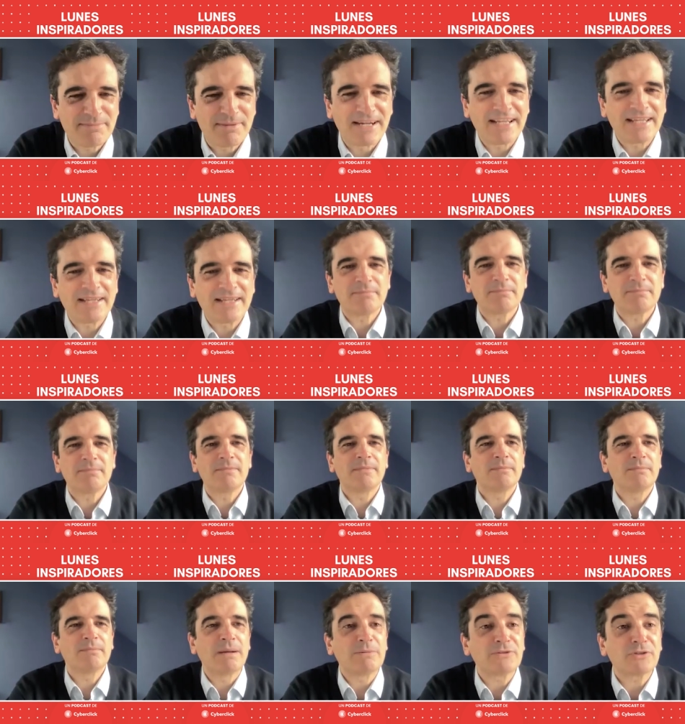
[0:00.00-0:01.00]
semana
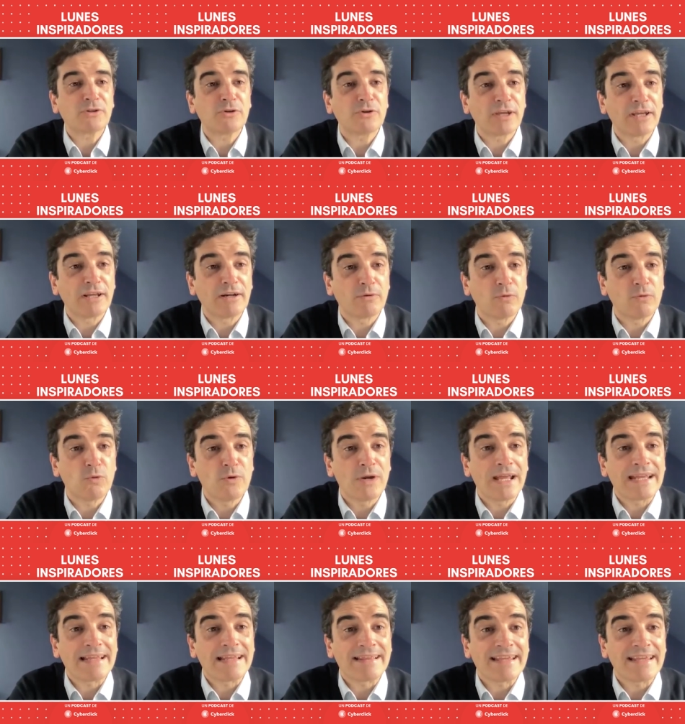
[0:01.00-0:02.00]
vamos a coger
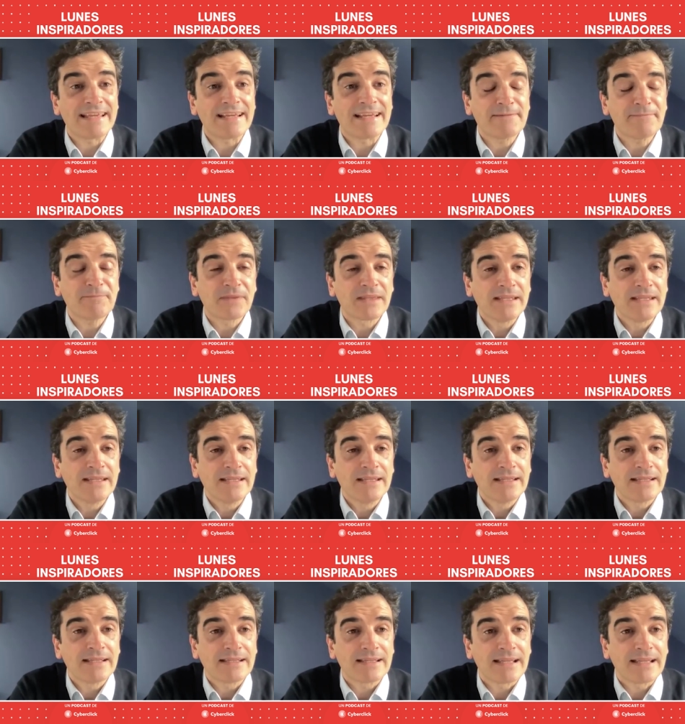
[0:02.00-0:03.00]
una idea
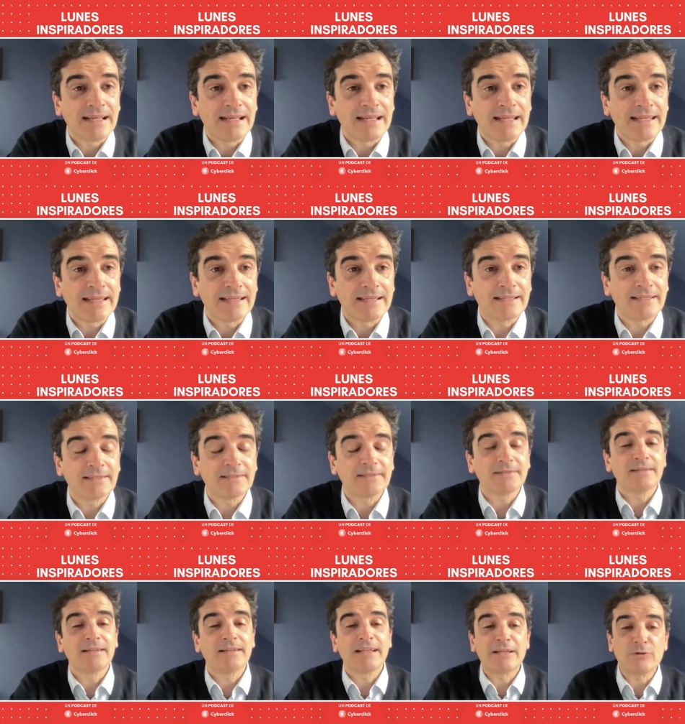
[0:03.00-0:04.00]
que
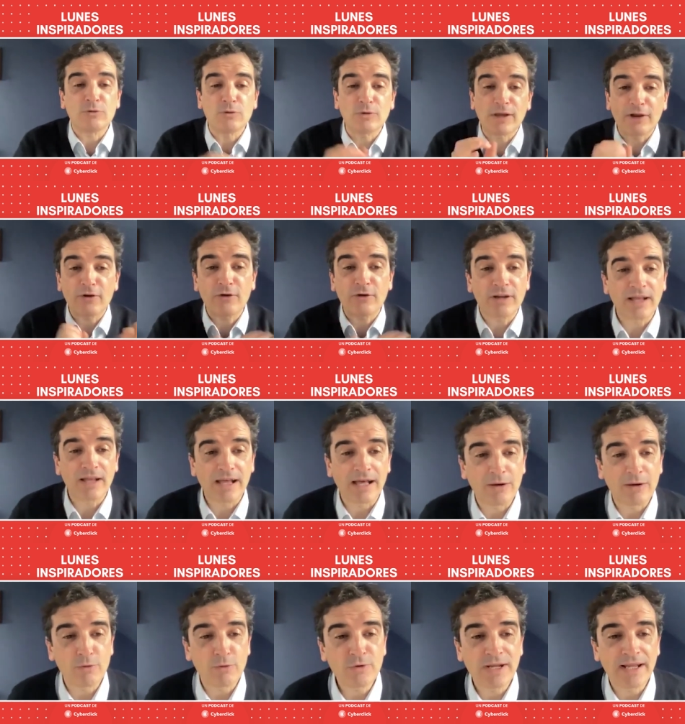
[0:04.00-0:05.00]
le, inculcaron
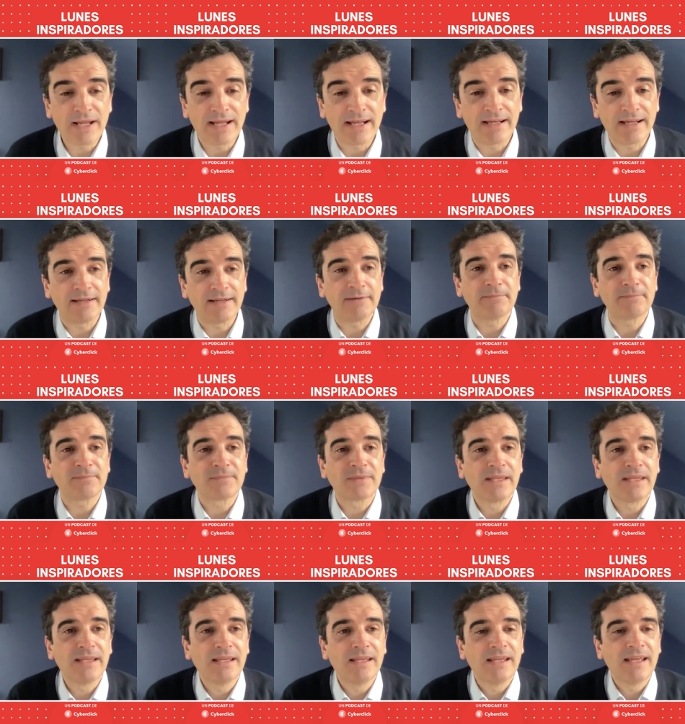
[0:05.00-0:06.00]
a una,
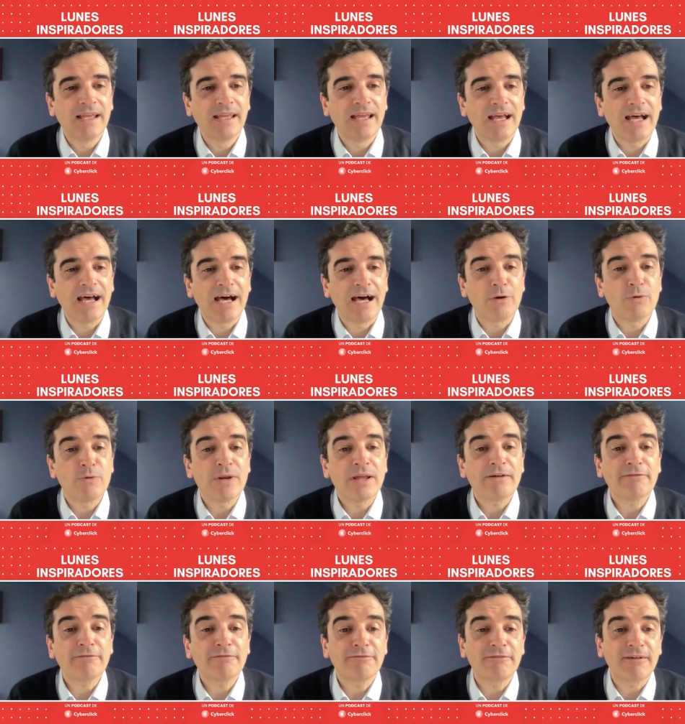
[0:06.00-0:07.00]
a
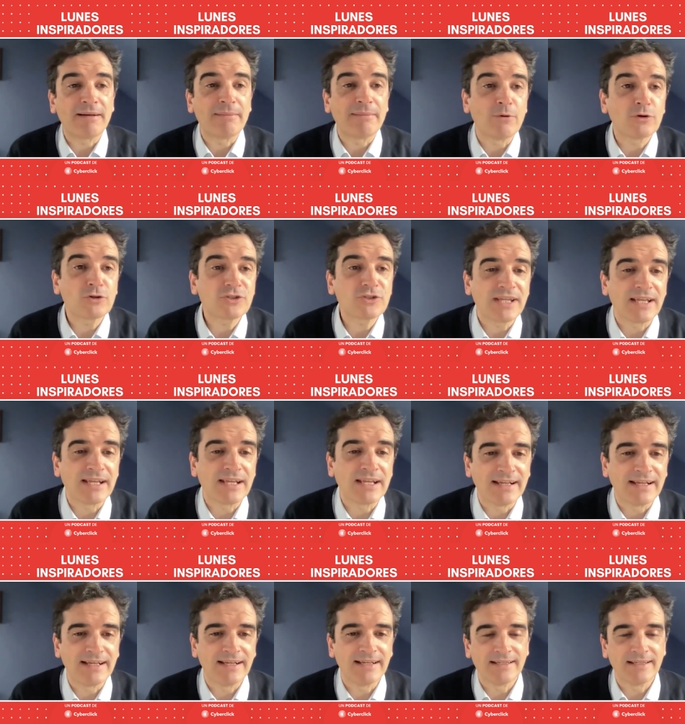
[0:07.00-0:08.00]
una
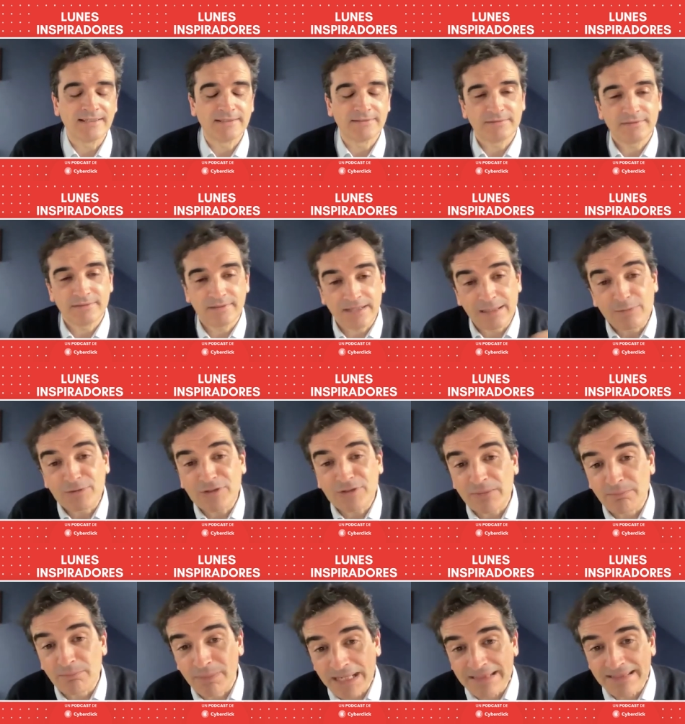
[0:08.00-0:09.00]
famosa, digamos,
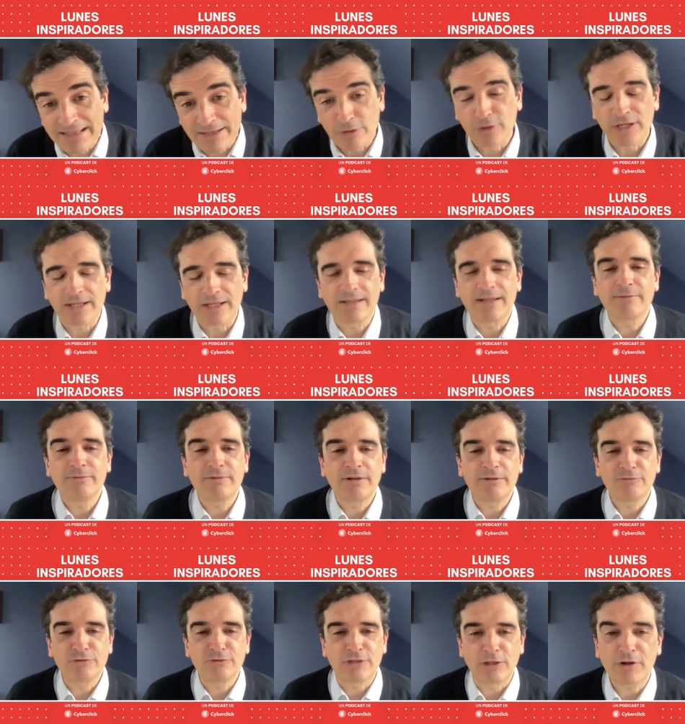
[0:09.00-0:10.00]
emprendedora, la,
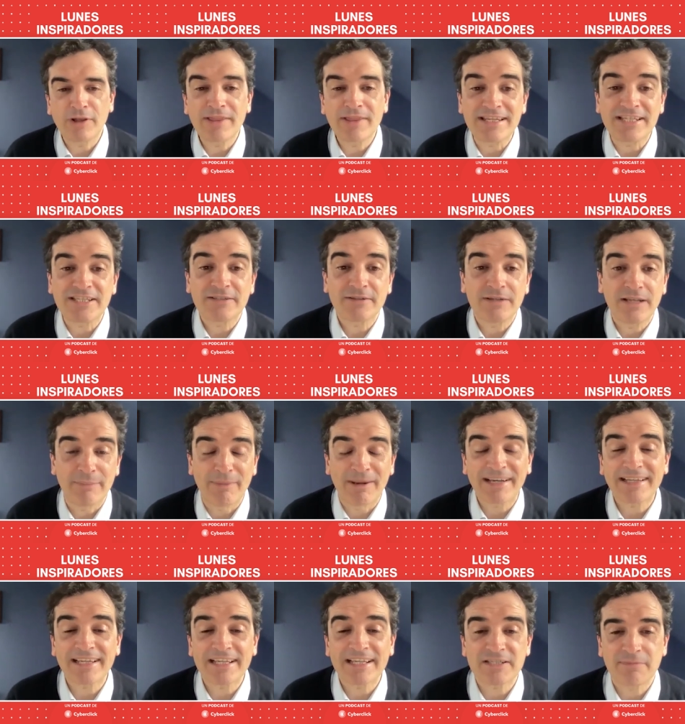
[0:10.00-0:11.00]
fundadora de la
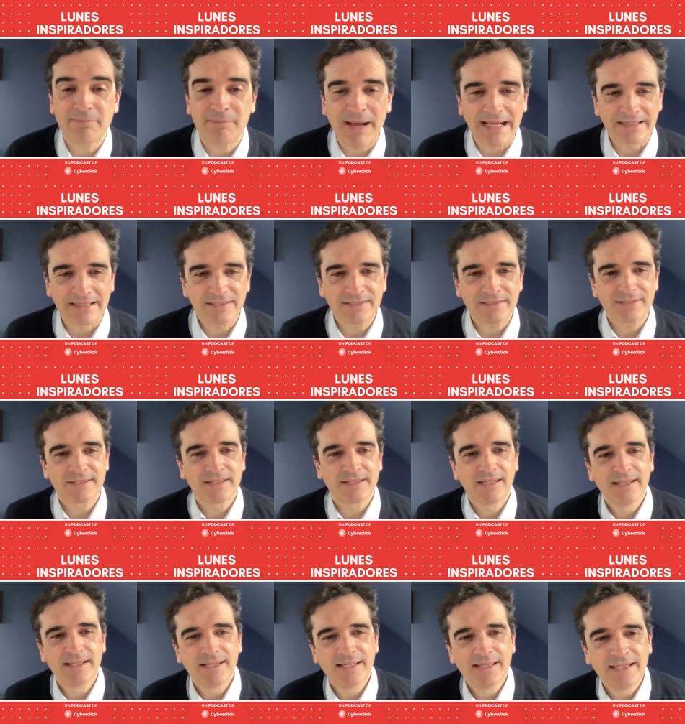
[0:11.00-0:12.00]
marca Spanx,
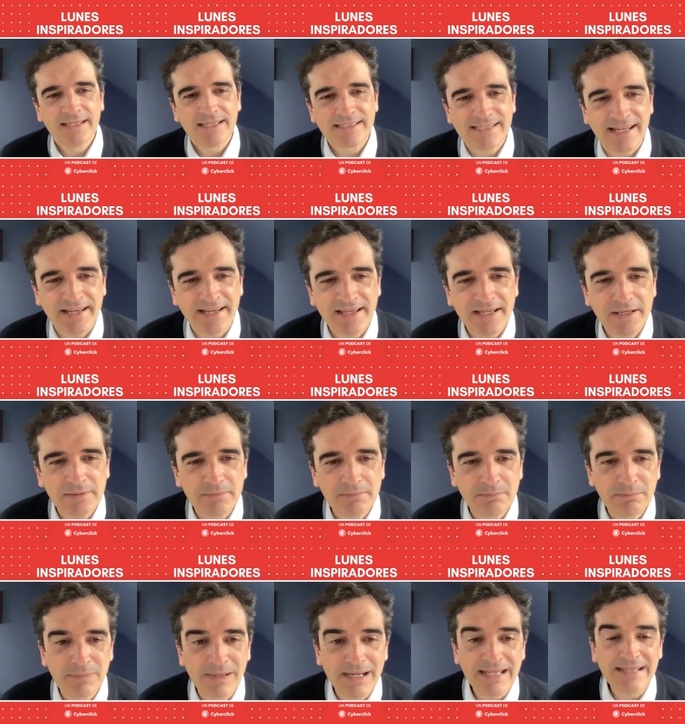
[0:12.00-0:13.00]
Sara
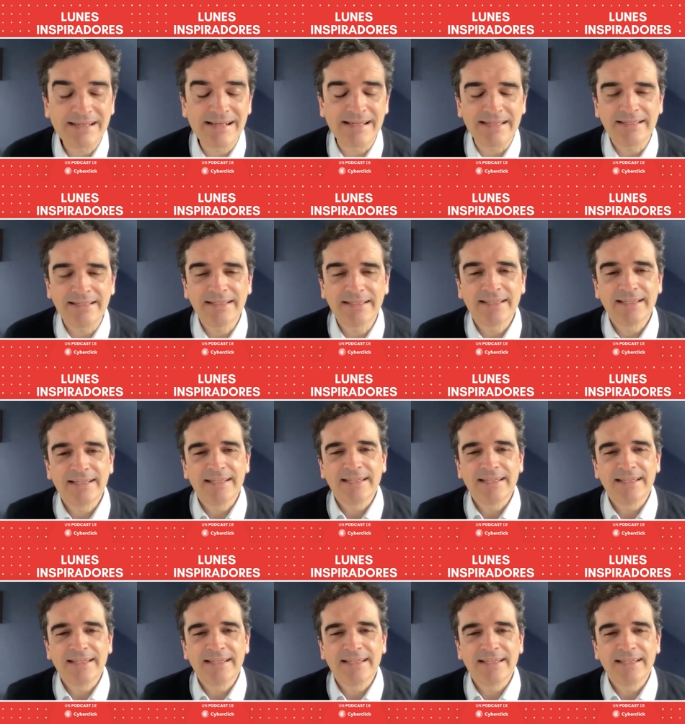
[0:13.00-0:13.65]
Blakely,